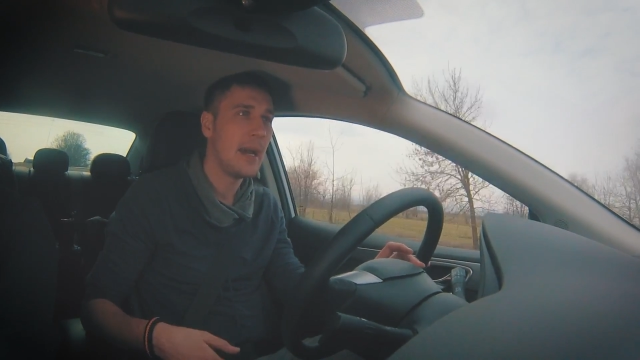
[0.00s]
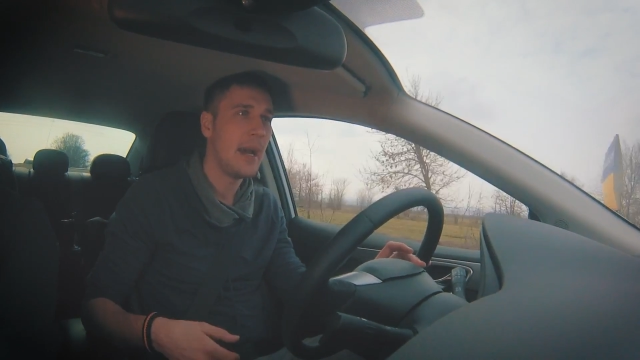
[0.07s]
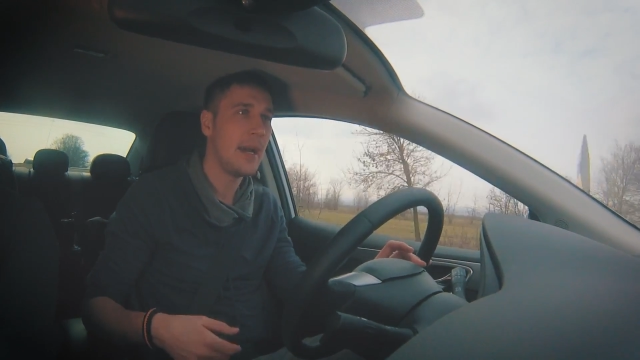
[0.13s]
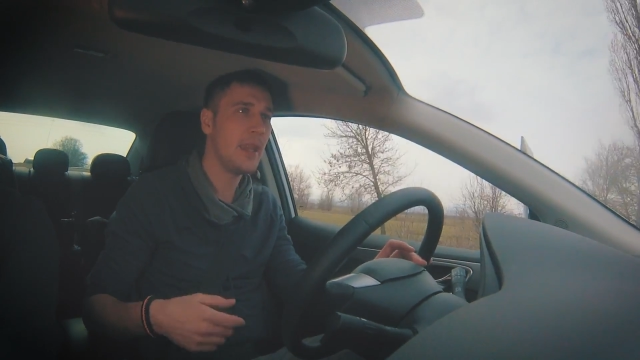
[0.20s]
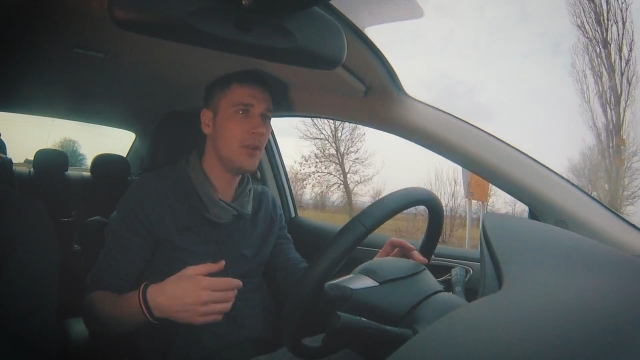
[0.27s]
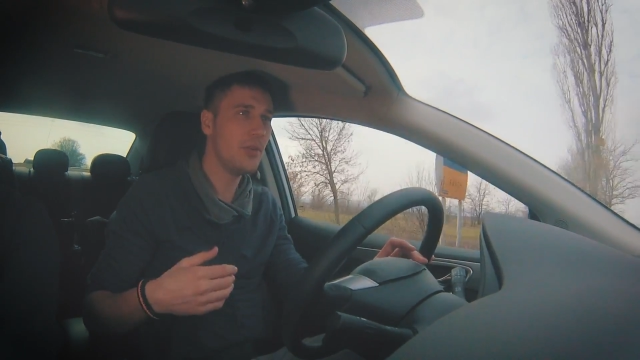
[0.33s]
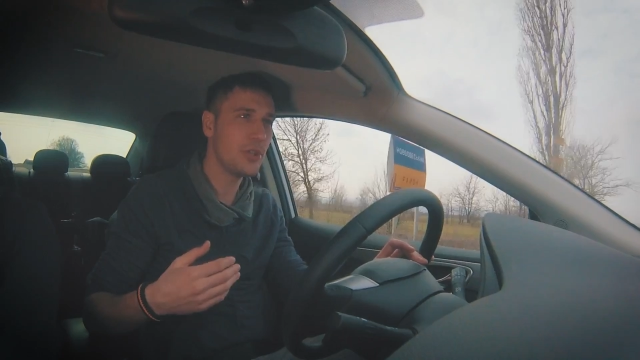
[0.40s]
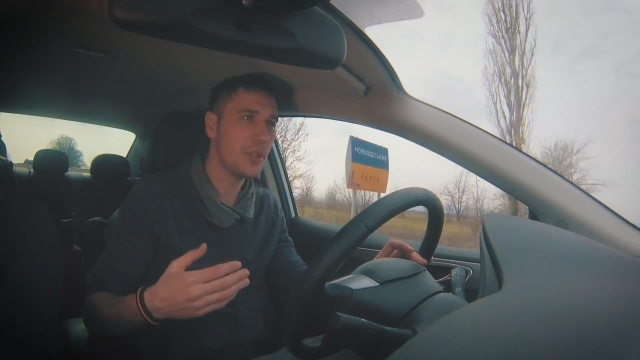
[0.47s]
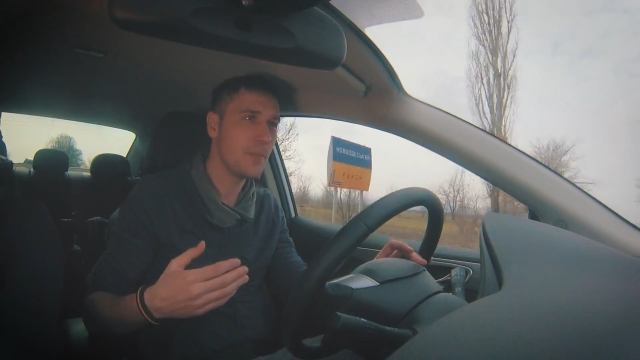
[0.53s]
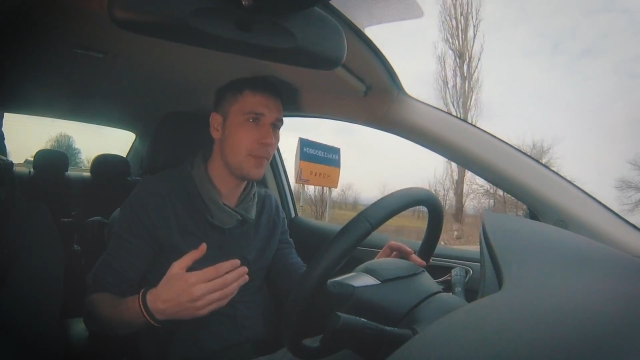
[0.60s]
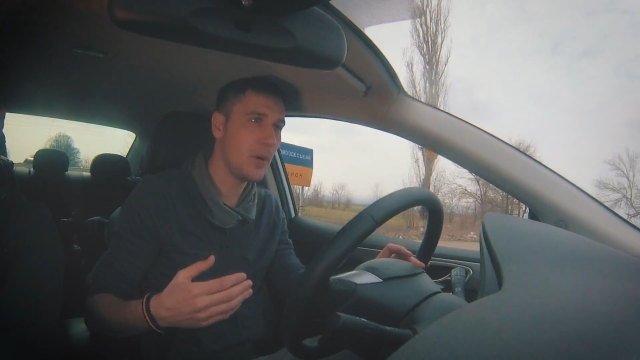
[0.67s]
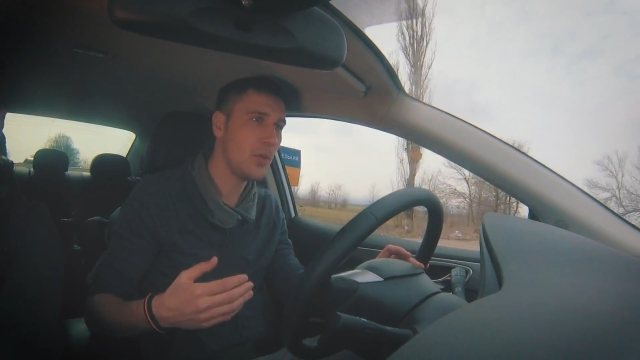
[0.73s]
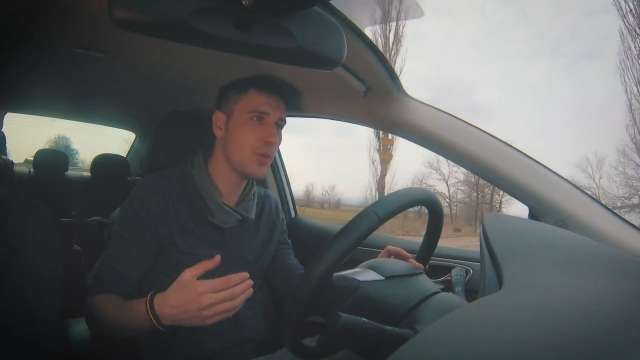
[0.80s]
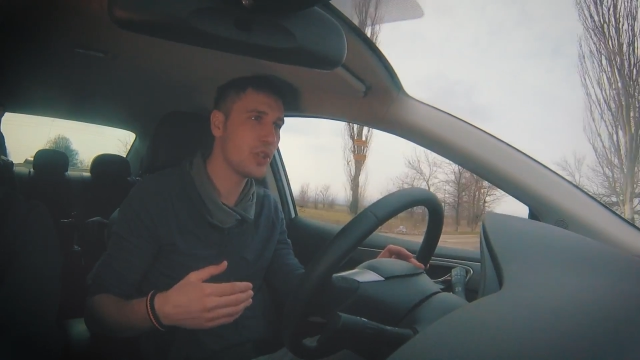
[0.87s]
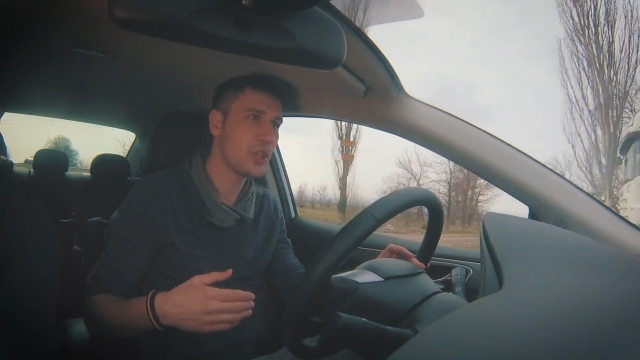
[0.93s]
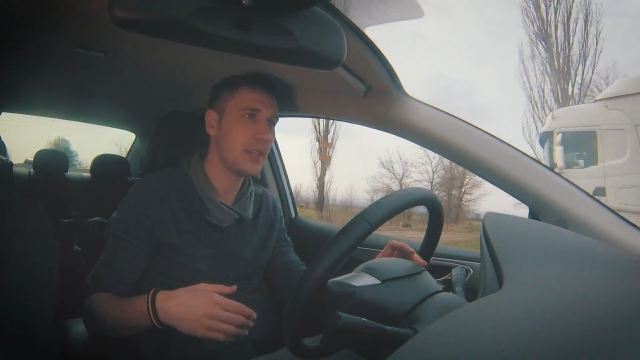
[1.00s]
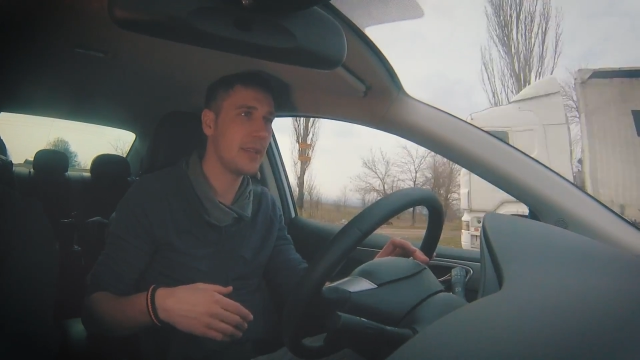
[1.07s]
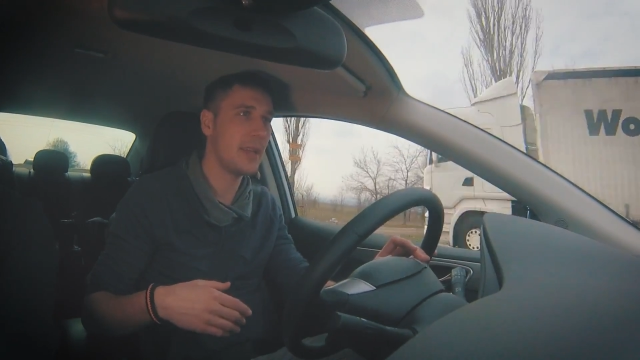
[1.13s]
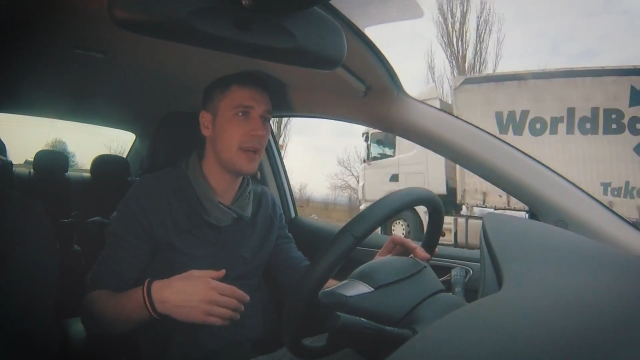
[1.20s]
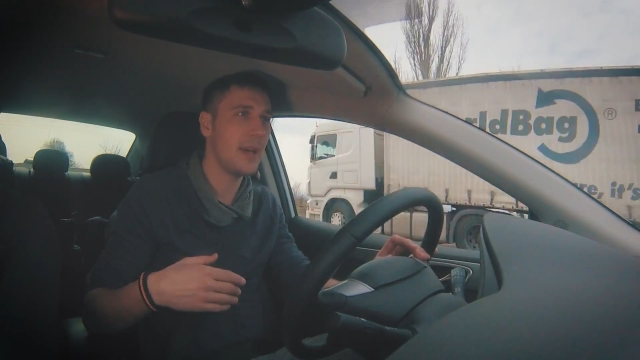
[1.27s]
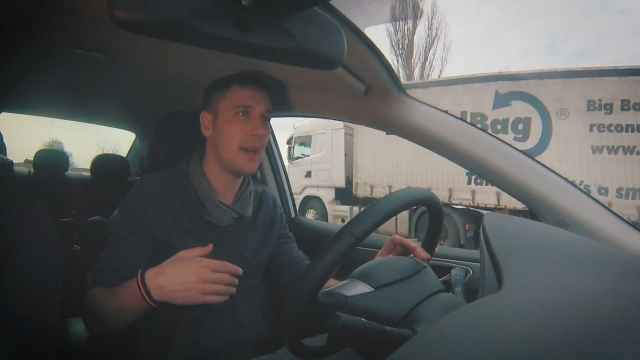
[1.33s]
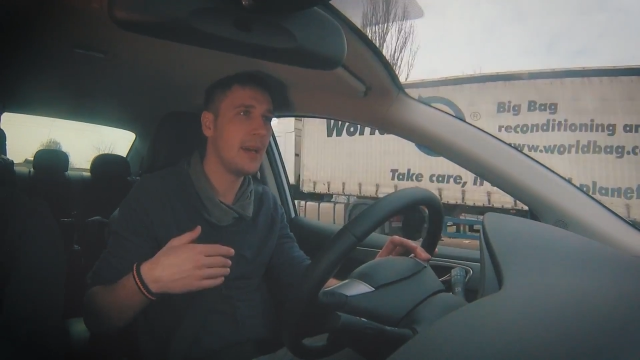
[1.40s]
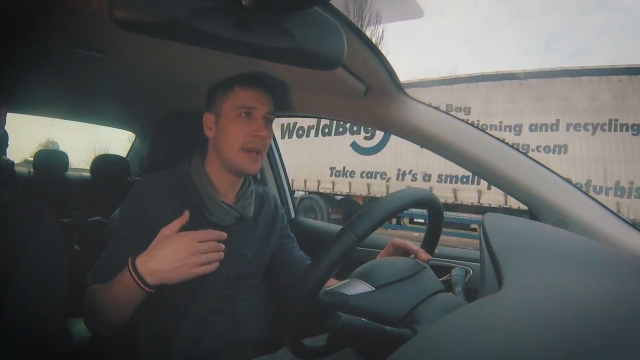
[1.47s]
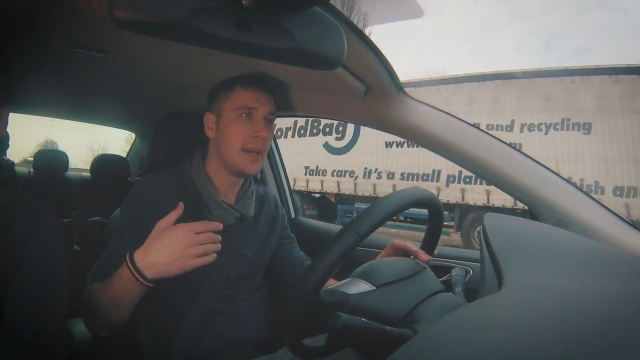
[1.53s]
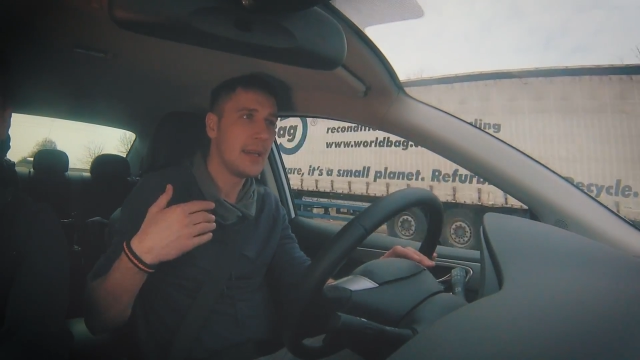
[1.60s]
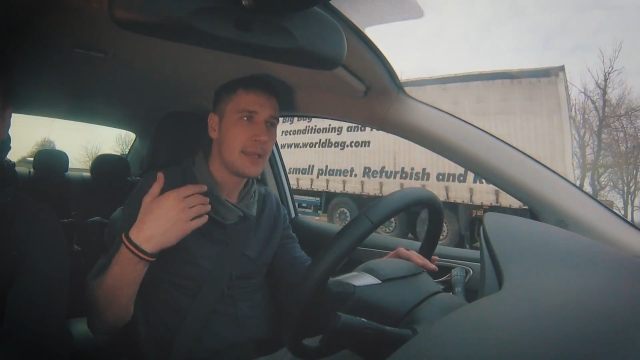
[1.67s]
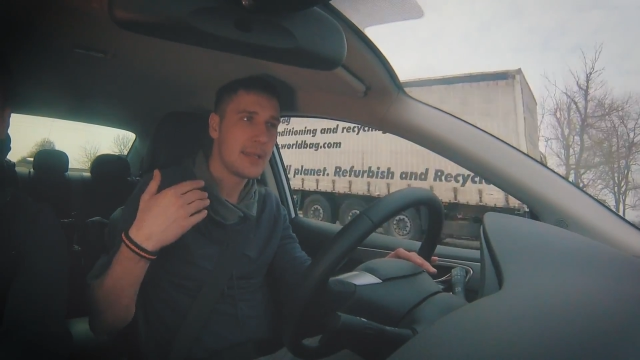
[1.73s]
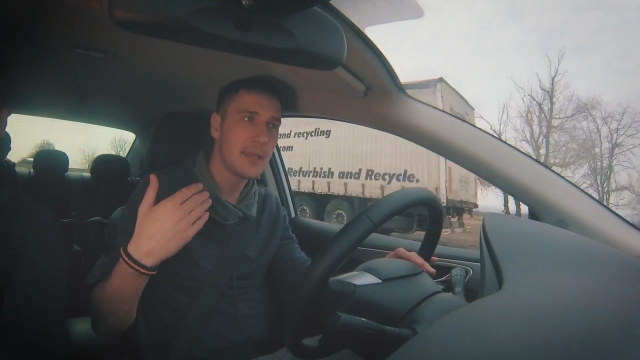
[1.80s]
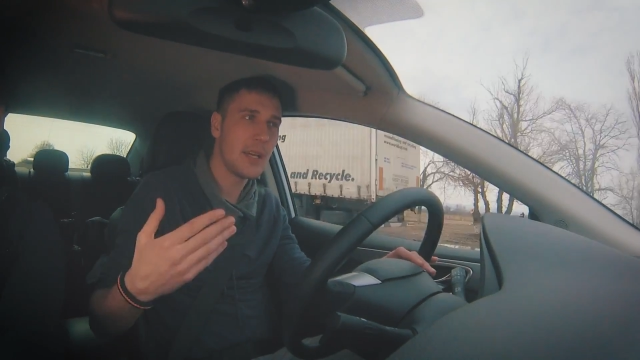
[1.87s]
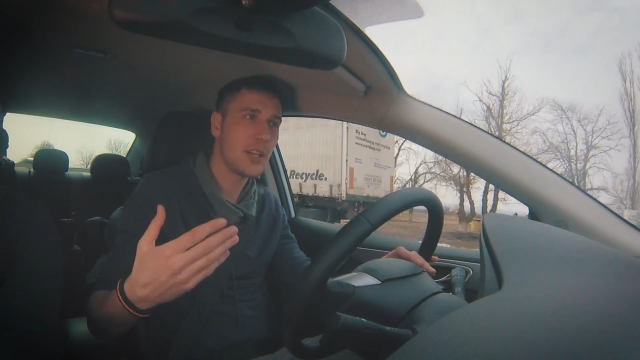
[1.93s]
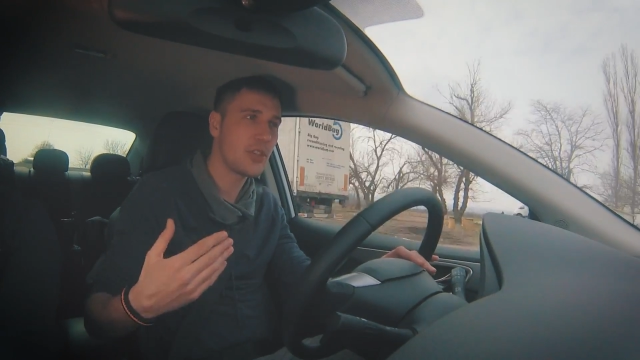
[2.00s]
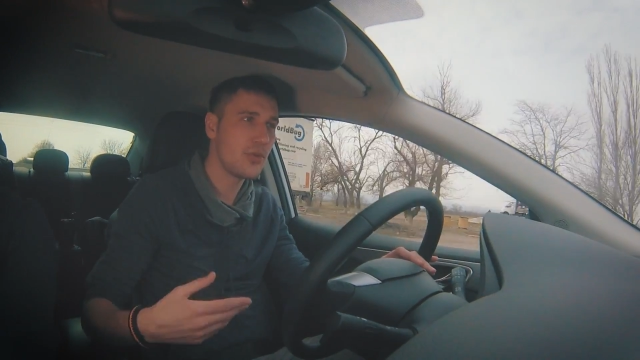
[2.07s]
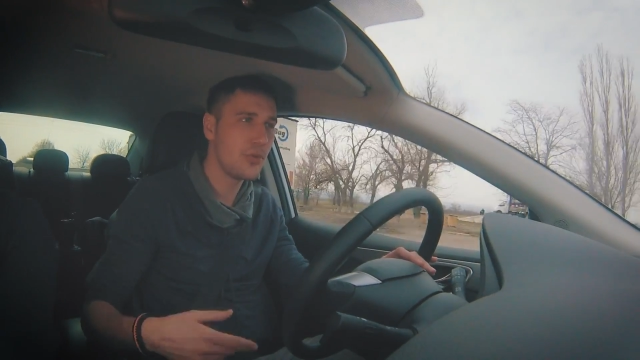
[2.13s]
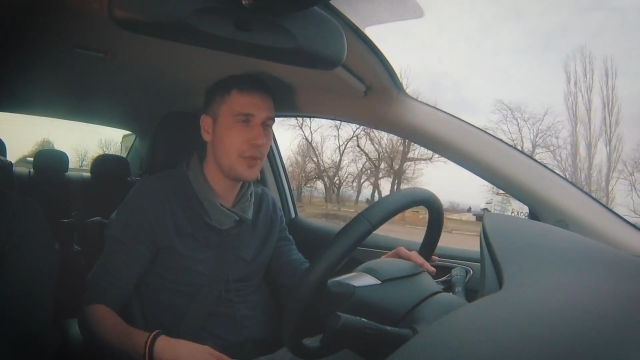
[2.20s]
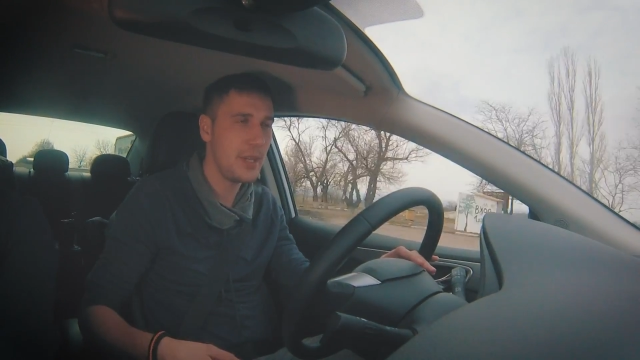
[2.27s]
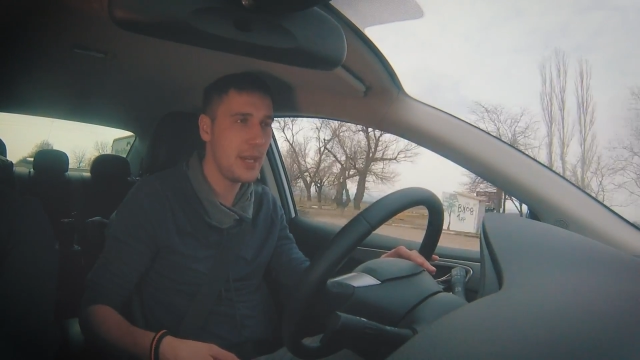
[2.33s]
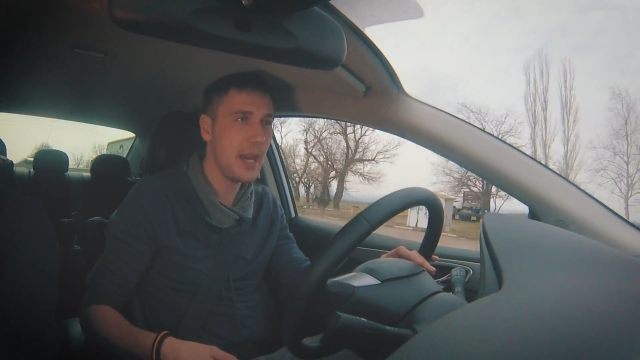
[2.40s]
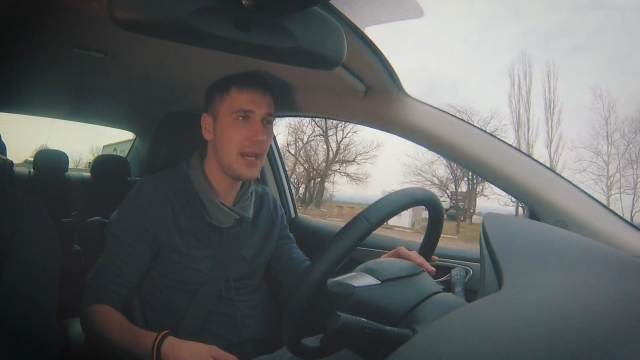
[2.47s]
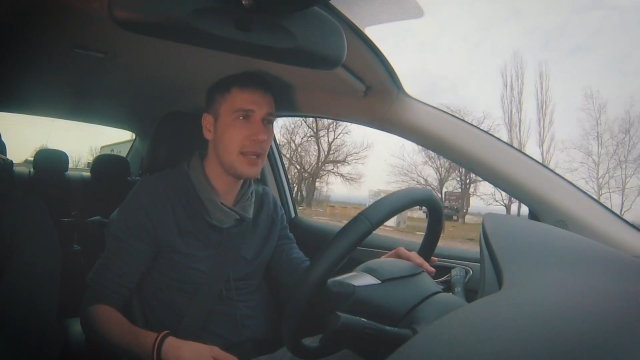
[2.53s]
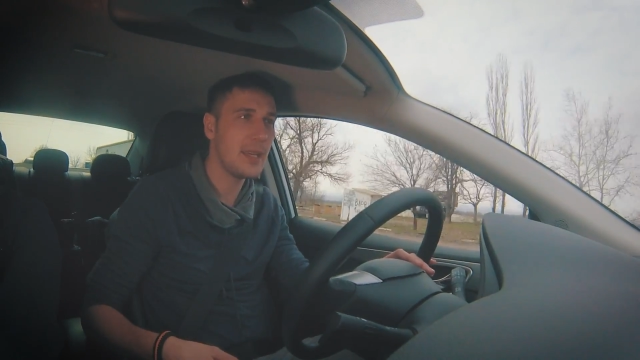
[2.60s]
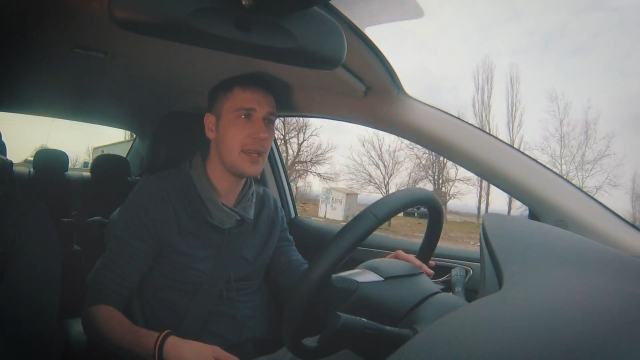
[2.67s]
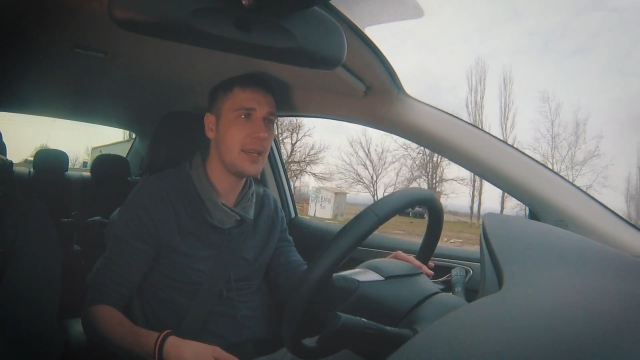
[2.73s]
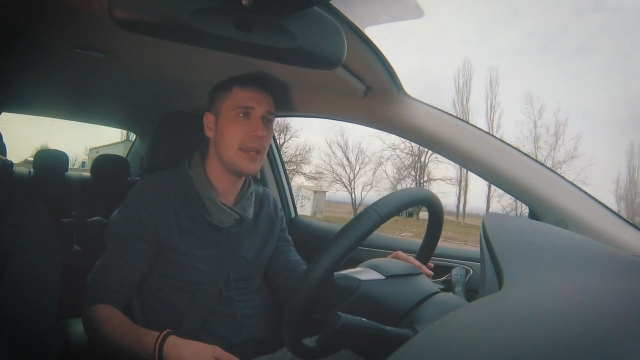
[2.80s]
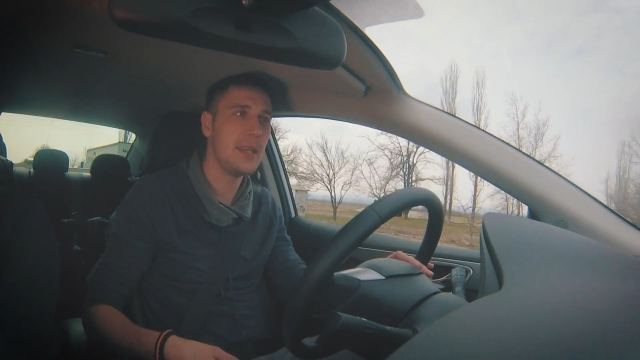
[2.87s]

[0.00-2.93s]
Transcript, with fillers: Она очень похожа на старшую Тиана,